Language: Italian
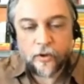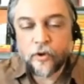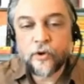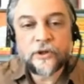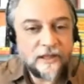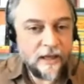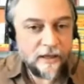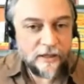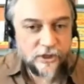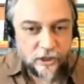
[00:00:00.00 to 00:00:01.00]
contare
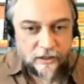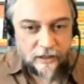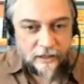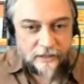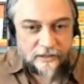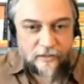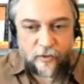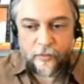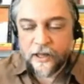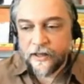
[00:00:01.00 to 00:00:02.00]
il centesimo
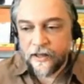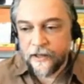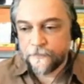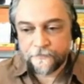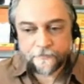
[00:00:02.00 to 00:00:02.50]
perché